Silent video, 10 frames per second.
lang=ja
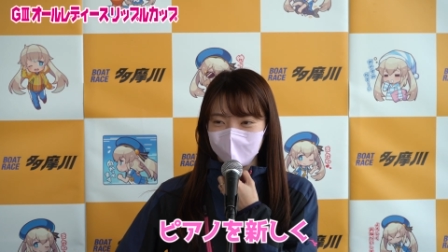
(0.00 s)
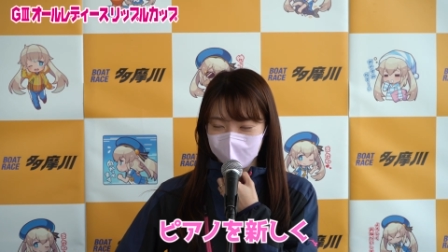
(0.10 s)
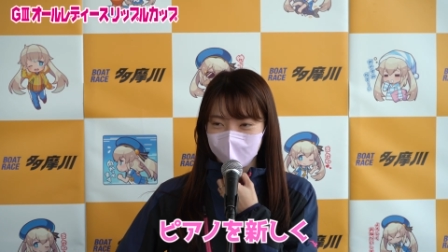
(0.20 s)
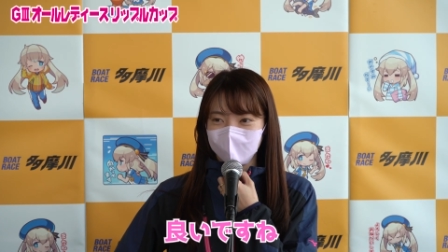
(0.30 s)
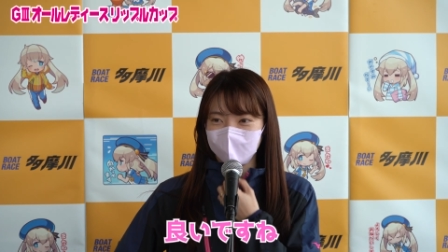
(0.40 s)

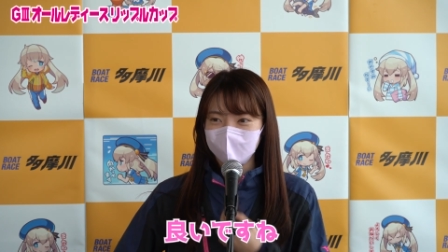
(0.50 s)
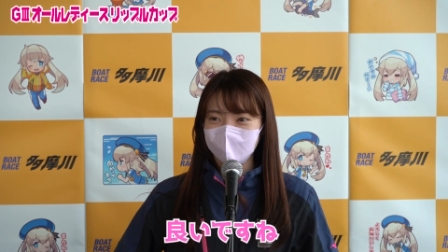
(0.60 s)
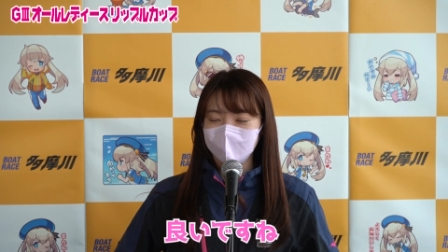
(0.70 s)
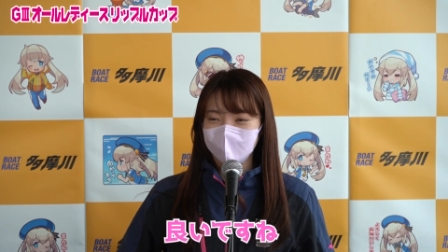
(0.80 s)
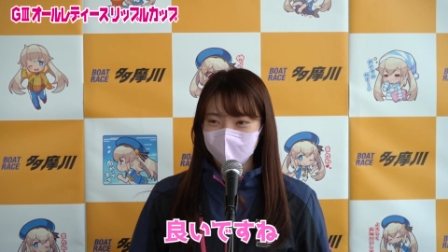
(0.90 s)
く、はい、いいです
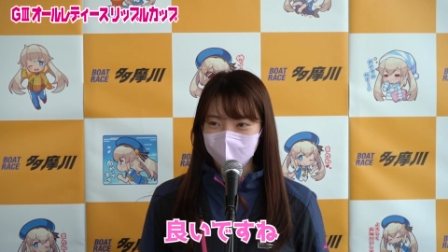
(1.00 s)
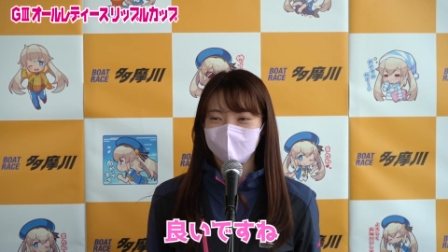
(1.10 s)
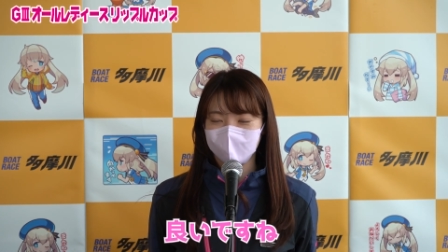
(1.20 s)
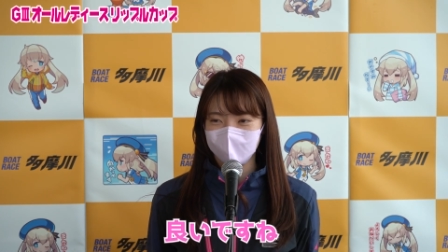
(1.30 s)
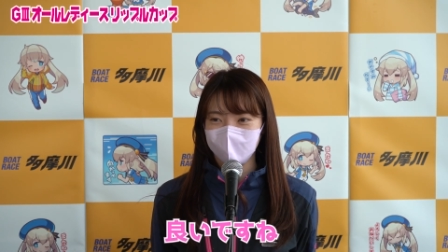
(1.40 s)
ね、は
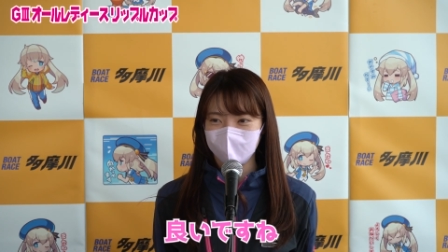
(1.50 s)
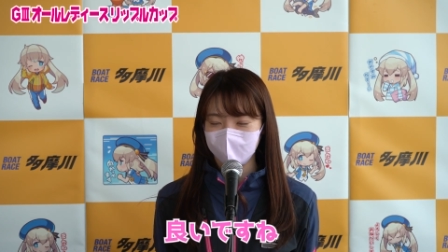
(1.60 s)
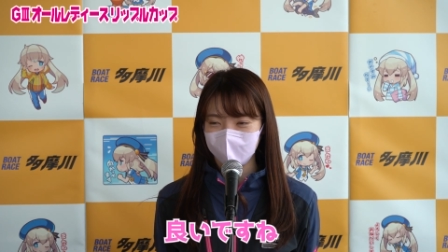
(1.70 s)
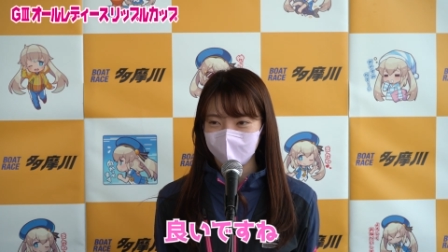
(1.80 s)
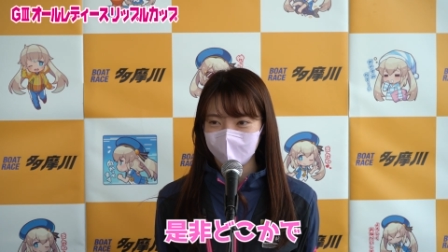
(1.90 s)
い、
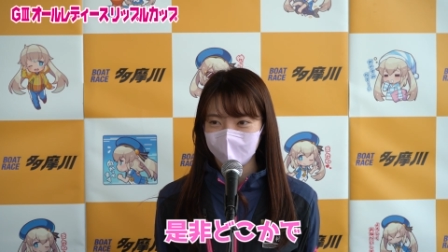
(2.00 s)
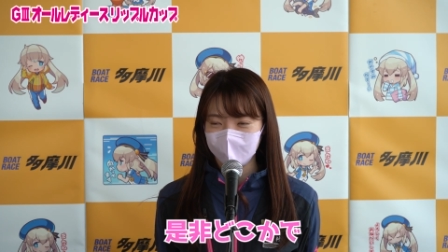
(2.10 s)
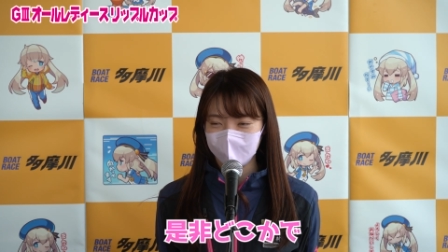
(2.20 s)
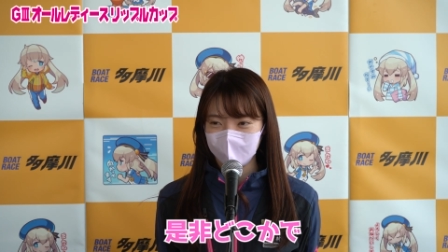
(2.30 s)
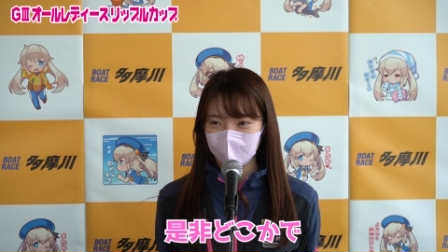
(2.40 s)
ぜ
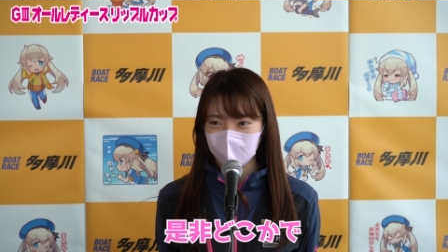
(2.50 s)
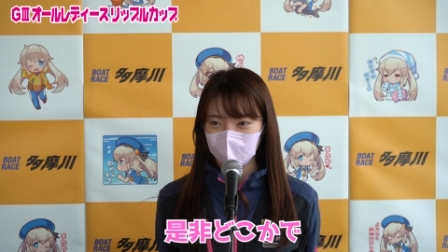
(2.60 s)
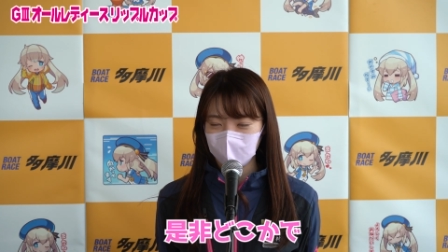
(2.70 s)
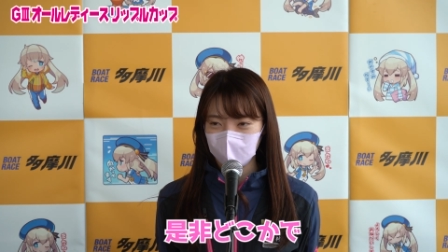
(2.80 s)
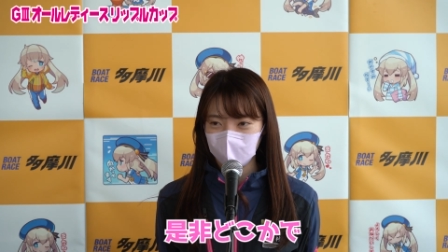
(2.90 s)
ひまたどこ
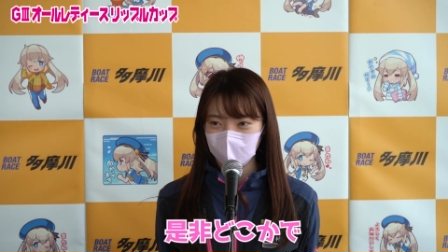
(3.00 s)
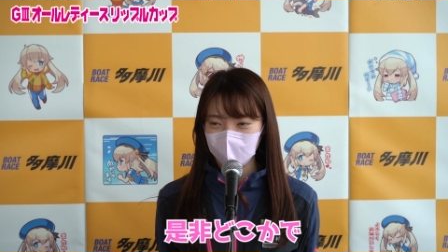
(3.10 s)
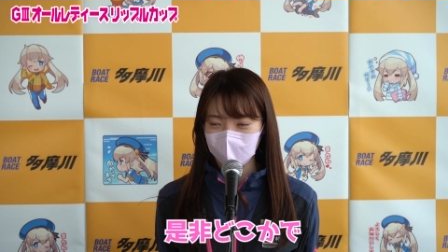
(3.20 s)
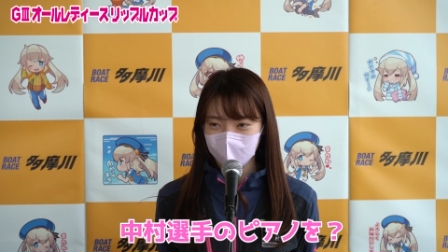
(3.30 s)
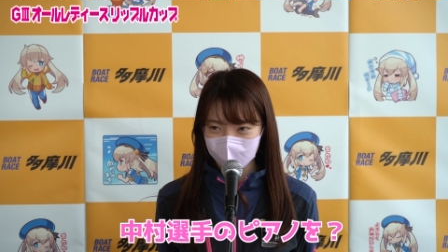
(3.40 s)
かで
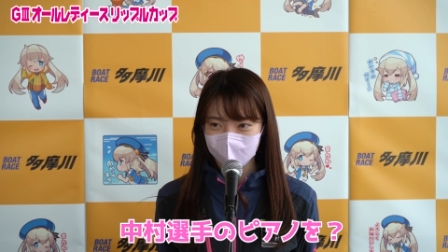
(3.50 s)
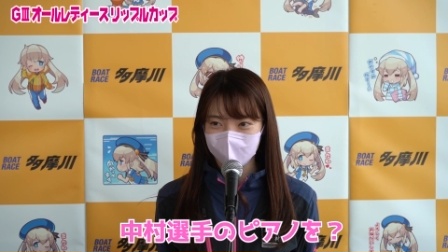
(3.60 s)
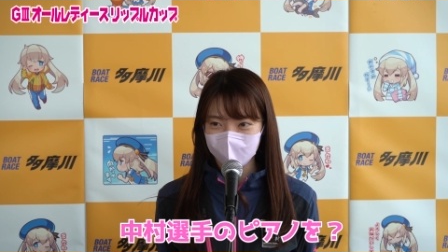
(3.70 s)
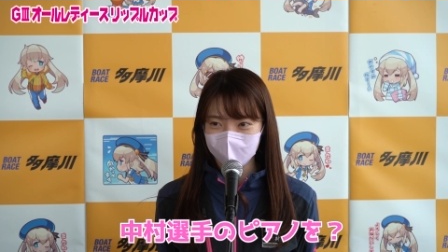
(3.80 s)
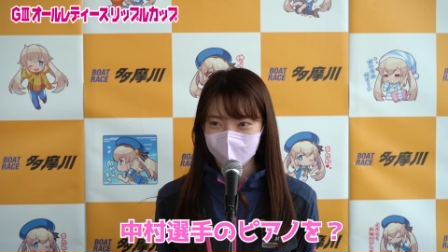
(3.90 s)
中
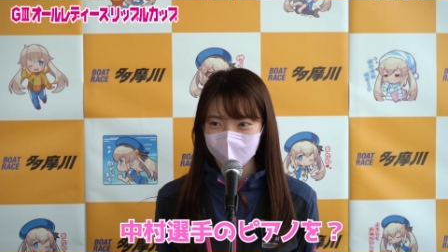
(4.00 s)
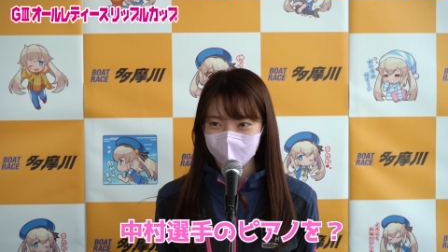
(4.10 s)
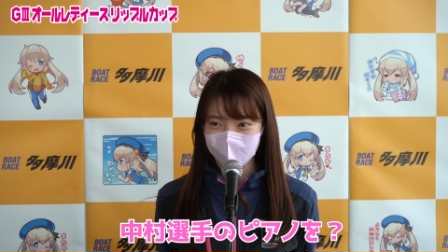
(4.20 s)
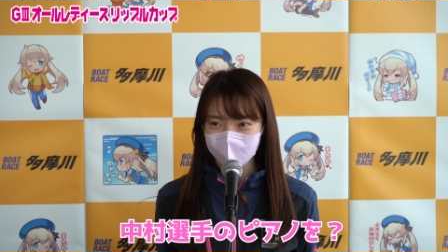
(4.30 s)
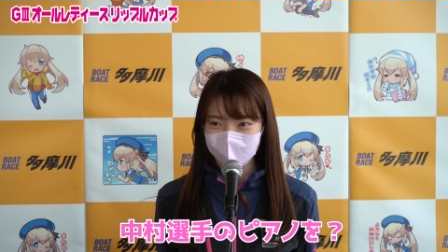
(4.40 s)
村選手の
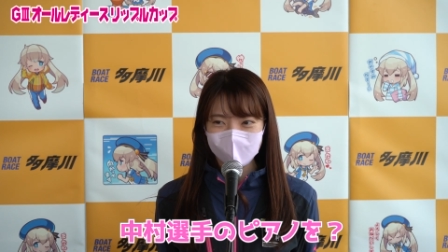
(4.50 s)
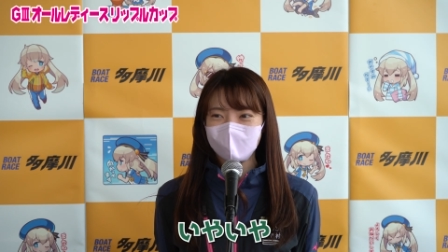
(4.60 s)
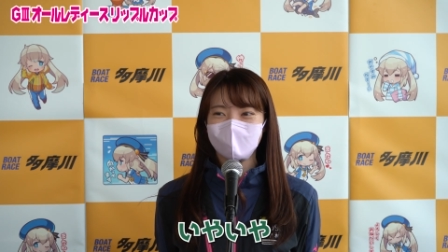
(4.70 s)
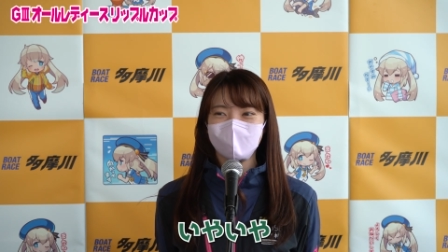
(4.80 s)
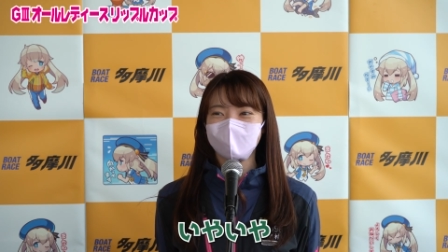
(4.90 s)
ピアノを、はい、い
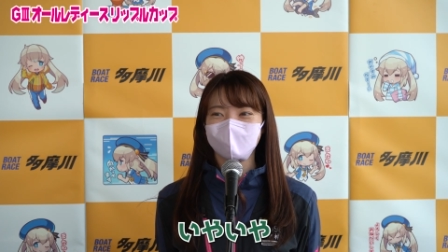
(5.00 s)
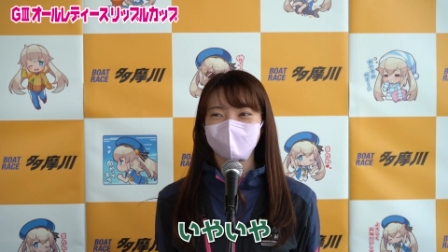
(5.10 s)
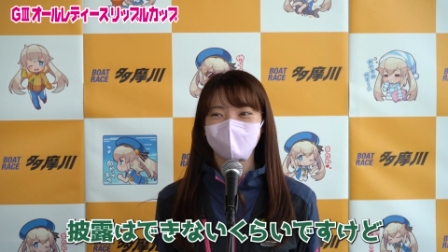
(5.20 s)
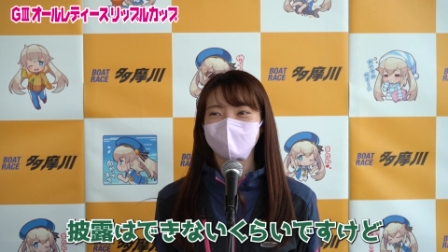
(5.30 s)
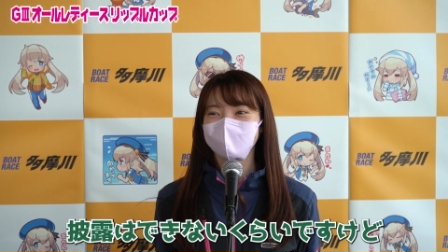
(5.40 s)
やいや
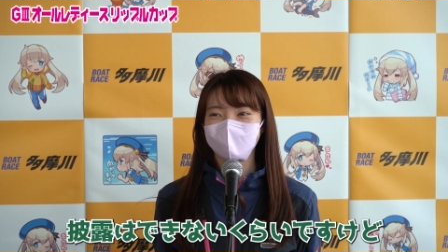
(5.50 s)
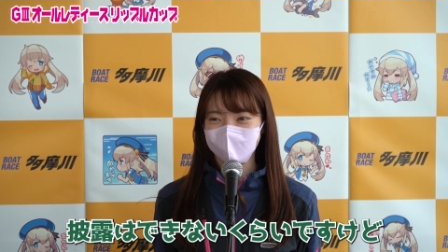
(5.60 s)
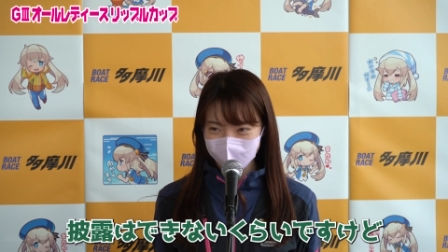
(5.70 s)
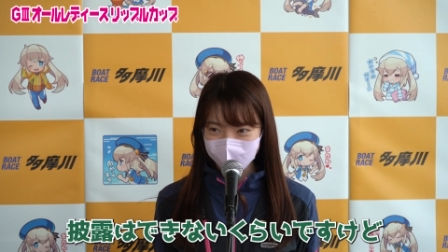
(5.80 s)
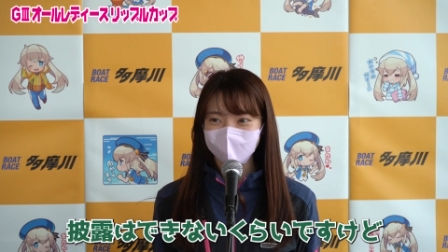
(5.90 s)
あの披露
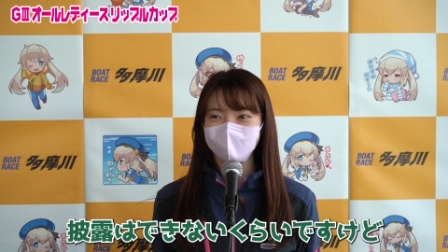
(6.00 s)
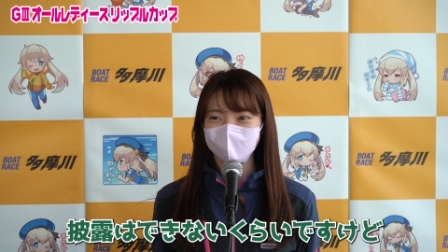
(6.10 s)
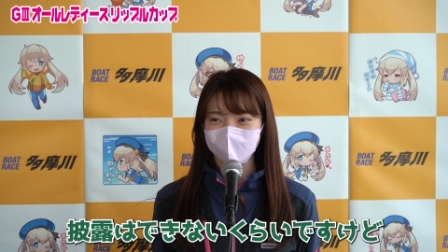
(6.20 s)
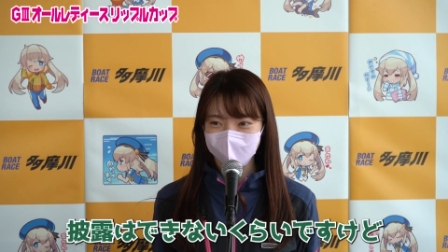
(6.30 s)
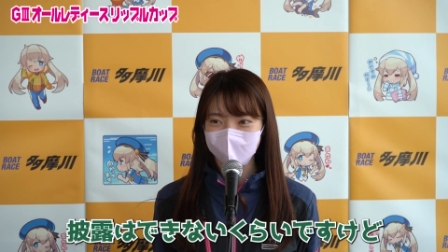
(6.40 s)
はで
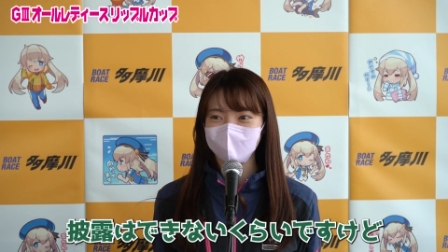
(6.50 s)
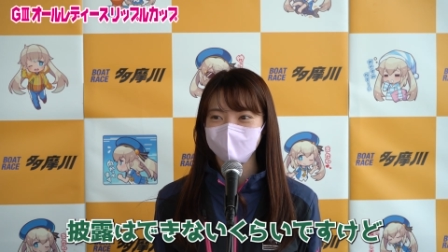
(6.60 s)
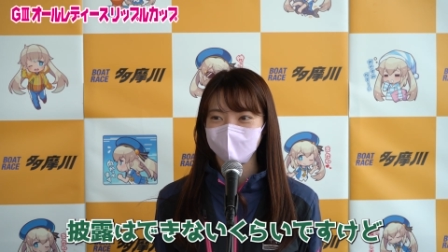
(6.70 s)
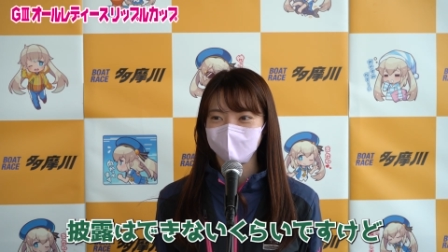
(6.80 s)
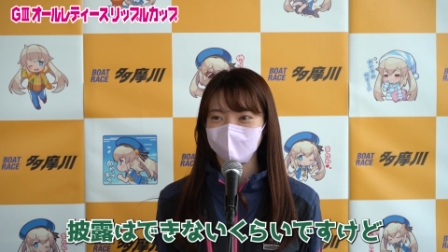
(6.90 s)
きないぐらい
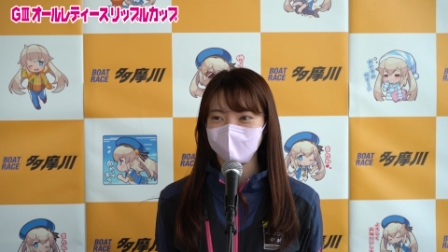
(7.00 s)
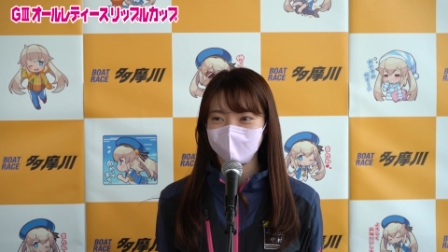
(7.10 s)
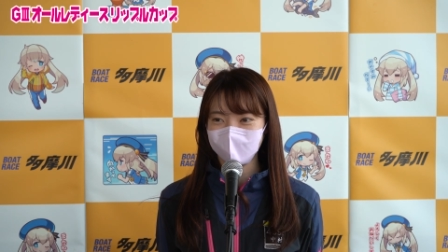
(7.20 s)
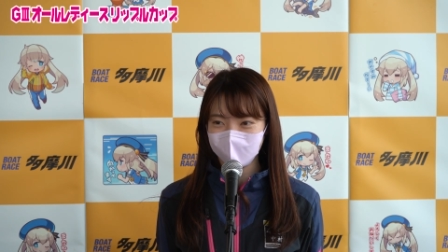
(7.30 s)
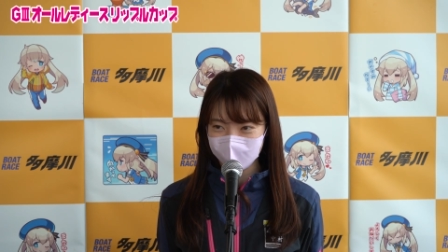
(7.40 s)
ですけどはい
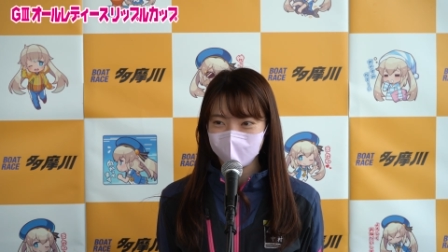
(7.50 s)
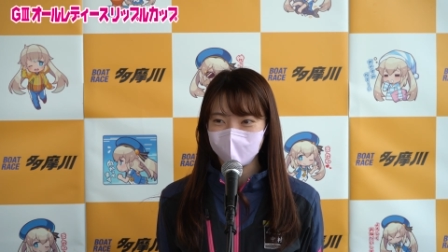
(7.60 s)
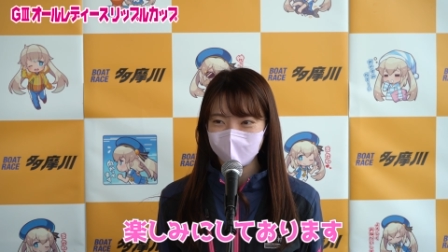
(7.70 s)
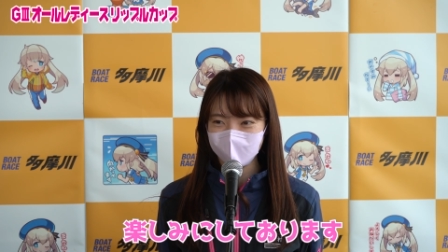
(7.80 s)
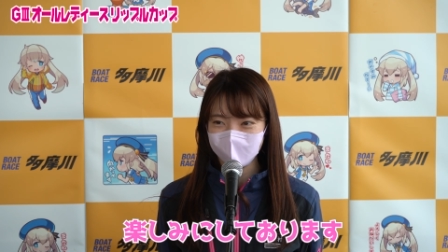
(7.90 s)

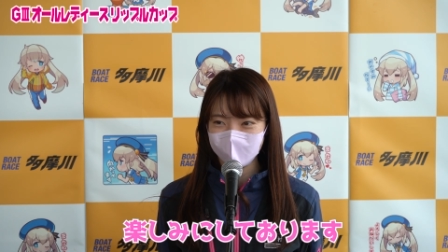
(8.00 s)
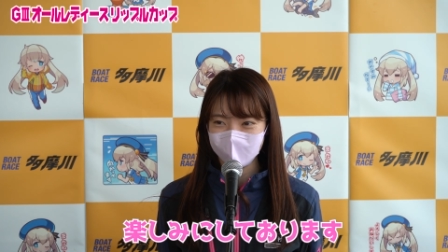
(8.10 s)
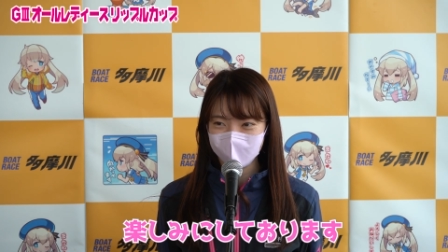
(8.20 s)
楽しみにし